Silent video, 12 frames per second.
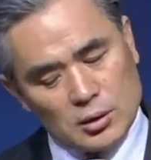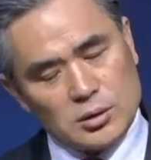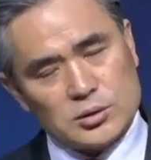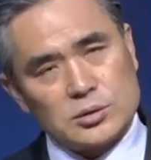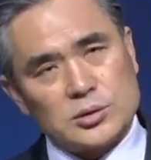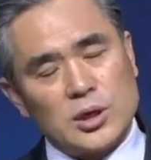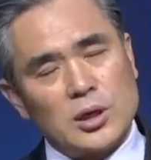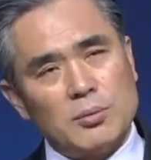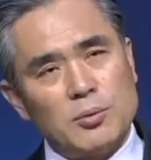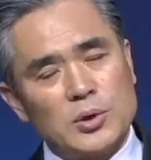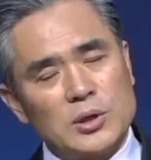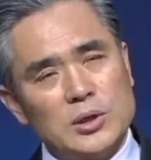그 제가
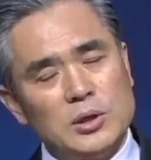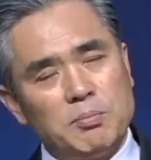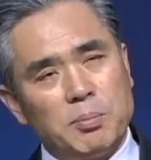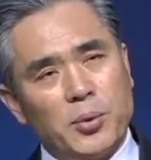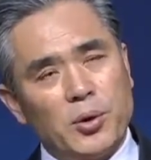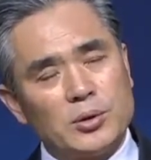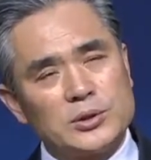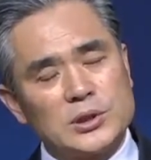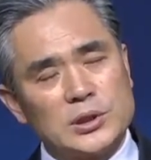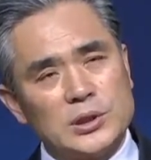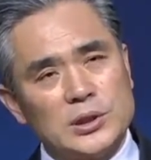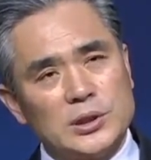보기엔 이
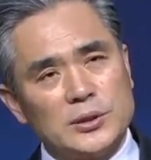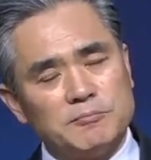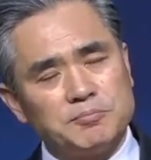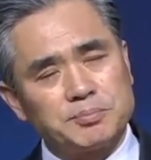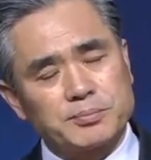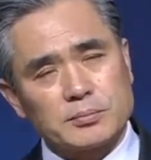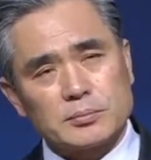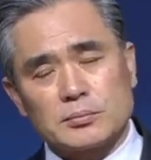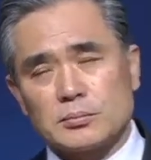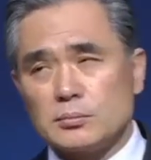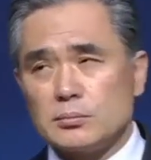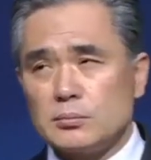벗이
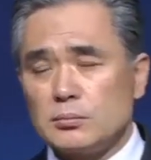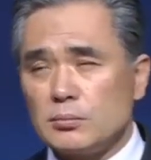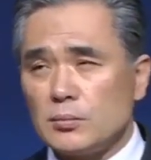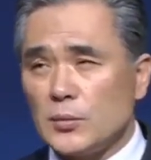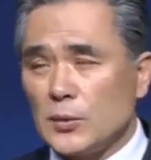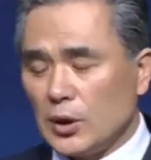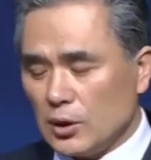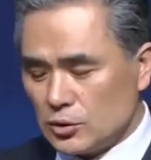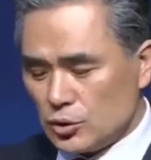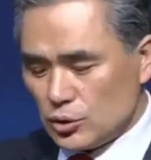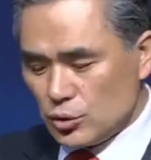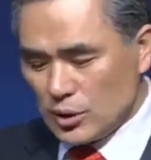
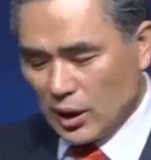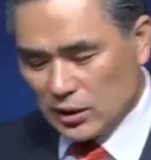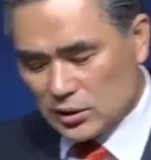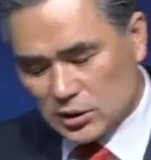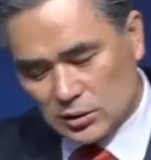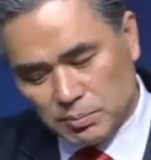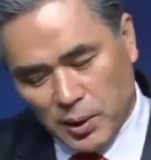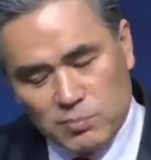최소 같은